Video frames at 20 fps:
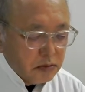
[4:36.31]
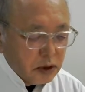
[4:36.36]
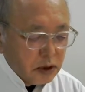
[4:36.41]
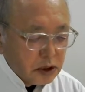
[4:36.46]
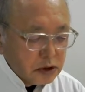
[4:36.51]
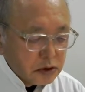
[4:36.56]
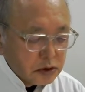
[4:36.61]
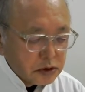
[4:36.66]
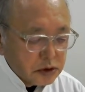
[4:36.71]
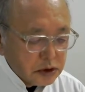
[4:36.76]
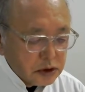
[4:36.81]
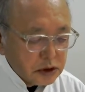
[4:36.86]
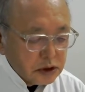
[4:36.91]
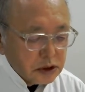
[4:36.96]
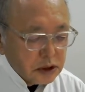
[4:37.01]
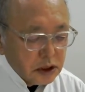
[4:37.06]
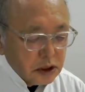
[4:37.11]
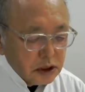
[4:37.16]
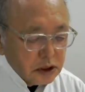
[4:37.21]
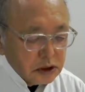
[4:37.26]
毎年
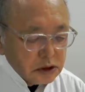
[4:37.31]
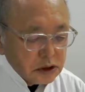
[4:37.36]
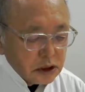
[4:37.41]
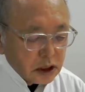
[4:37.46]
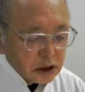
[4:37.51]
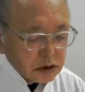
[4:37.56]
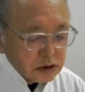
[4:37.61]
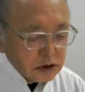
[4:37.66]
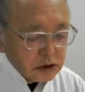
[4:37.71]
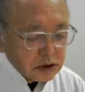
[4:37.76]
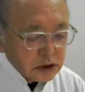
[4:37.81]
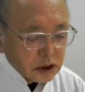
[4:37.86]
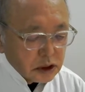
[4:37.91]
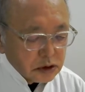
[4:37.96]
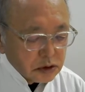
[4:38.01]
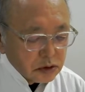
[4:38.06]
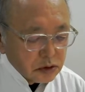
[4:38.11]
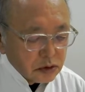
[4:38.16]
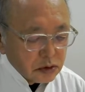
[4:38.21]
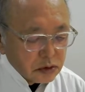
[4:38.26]
100日
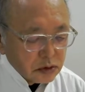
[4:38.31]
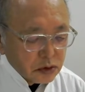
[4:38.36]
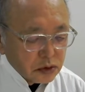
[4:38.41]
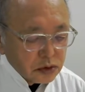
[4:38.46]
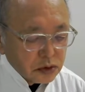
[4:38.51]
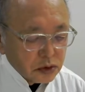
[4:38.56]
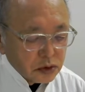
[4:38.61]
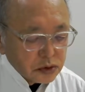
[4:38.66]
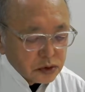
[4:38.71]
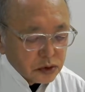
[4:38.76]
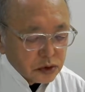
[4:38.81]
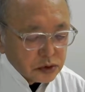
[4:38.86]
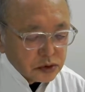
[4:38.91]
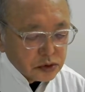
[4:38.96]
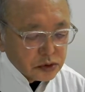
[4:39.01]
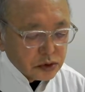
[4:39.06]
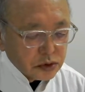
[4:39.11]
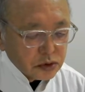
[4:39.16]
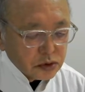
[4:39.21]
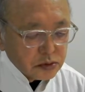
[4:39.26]
間の労働を保障す
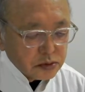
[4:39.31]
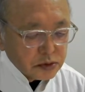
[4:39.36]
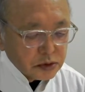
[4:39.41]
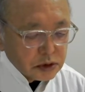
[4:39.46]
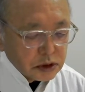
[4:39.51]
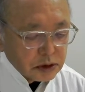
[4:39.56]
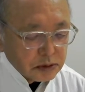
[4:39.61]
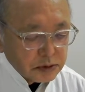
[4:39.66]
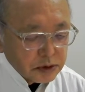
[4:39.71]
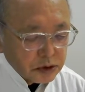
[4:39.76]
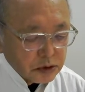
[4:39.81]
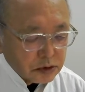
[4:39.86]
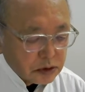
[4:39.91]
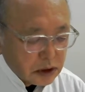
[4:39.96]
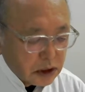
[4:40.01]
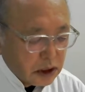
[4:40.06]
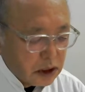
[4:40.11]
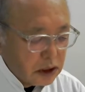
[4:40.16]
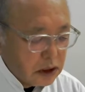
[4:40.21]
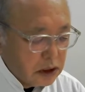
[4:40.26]
るこのプログラムによっ
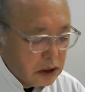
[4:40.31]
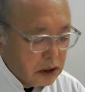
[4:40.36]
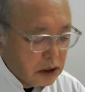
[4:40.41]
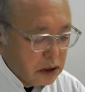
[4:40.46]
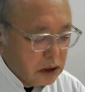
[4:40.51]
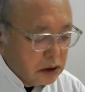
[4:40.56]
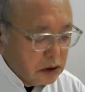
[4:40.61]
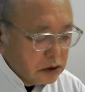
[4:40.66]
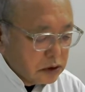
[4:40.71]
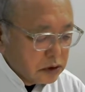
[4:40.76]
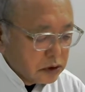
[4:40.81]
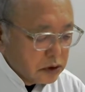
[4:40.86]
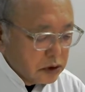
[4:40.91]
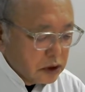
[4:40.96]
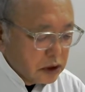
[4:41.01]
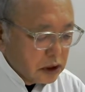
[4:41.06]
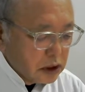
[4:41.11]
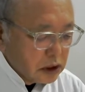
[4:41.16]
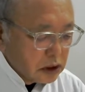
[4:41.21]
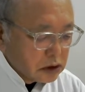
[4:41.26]
て、スキル
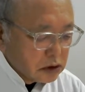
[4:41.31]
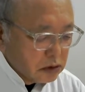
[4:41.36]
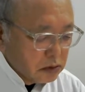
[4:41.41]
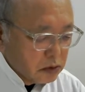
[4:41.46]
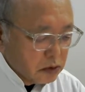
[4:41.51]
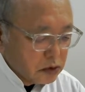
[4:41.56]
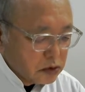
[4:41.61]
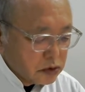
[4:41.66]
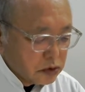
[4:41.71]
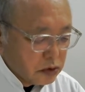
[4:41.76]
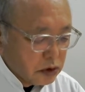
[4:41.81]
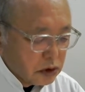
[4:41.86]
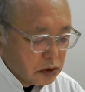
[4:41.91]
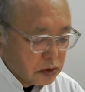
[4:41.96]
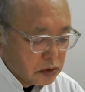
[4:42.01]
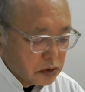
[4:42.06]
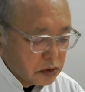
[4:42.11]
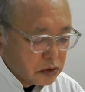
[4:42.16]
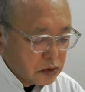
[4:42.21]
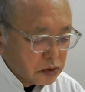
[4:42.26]
がなくても小学
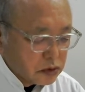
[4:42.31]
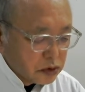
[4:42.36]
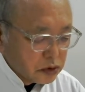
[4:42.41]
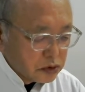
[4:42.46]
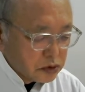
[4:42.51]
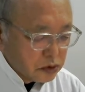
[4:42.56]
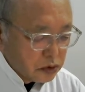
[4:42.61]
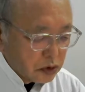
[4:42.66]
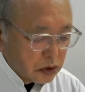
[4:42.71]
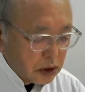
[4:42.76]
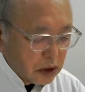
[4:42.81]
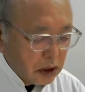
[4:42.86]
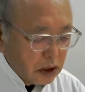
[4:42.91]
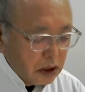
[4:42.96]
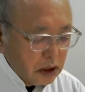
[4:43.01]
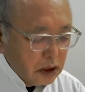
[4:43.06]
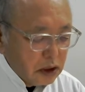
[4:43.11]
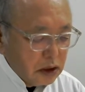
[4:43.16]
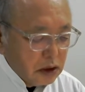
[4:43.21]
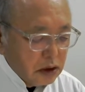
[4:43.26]
校の助手とか
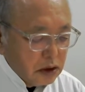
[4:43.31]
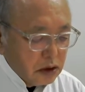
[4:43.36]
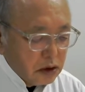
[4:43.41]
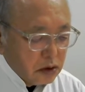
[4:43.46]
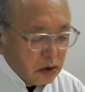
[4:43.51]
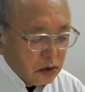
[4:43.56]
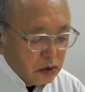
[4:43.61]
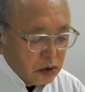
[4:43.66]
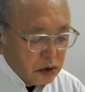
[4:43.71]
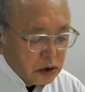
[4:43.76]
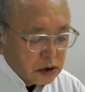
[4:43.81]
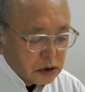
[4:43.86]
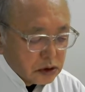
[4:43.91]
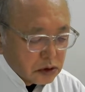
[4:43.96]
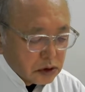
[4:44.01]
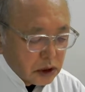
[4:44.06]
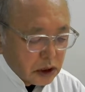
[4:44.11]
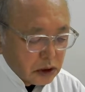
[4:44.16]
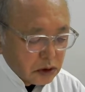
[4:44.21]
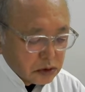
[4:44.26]
高齢者の
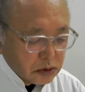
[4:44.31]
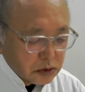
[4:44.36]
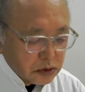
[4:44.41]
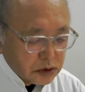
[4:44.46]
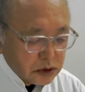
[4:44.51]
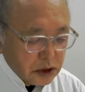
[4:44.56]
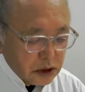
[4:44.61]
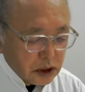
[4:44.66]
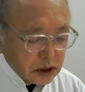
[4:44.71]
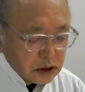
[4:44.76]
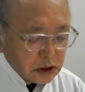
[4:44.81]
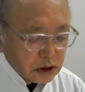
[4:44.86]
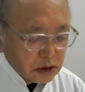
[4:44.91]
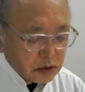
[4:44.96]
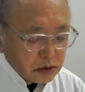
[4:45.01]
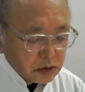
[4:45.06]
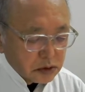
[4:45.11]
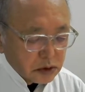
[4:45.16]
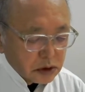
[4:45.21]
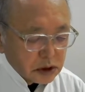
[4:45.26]
介護として働く
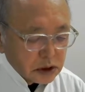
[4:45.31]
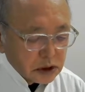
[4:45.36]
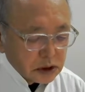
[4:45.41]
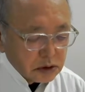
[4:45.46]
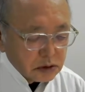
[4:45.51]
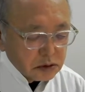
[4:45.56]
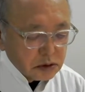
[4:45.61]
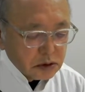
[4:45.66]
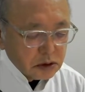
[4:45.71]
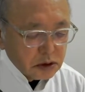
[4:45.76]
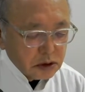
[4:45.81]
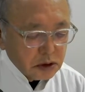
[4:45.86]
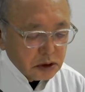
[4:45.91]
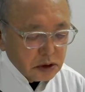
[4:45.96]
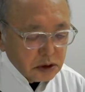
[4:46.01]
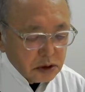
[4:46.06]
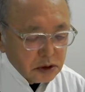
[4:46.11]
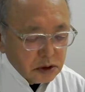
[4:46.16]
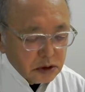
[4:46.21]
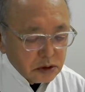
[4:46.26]
ことができる。
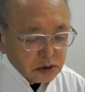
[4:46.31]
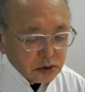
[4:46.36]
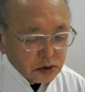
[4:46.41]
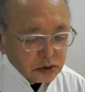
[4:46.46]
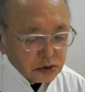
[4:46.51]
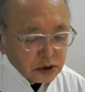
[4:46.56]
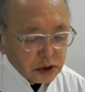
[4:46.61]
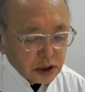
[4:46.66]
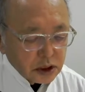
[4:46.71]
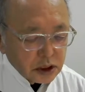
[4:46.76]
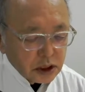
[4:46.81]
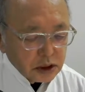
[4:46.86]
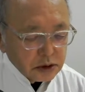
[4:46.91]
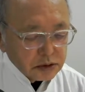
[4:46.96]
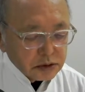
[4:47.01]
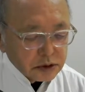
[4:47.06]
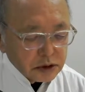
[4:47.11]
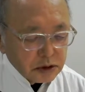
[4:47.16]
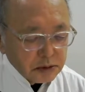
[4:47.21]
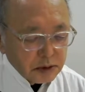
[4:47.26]
都市が回復
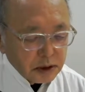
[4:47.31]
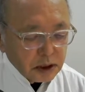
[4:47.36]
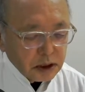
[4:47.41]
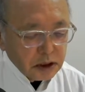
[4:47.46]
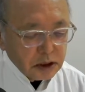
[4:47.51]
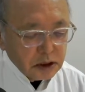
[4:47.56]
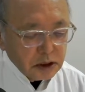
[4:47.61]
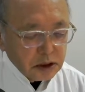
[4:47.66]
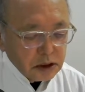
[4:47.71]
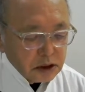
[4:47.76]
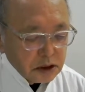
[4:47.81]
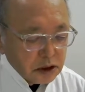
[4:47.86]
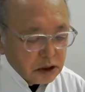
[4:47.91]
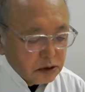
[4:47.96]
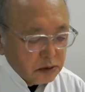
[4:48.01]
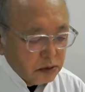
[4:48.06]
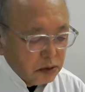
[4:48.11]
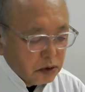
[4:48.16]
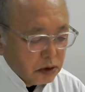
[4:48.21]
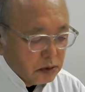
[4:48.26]
すれば
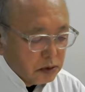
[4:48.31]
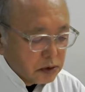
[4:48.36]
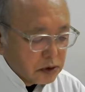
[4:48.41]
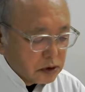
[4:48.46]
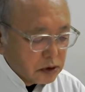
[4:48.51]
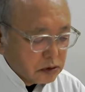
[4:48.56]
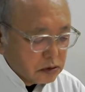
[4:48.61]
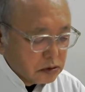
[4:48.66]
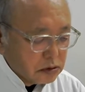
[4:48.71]
希望が持てる。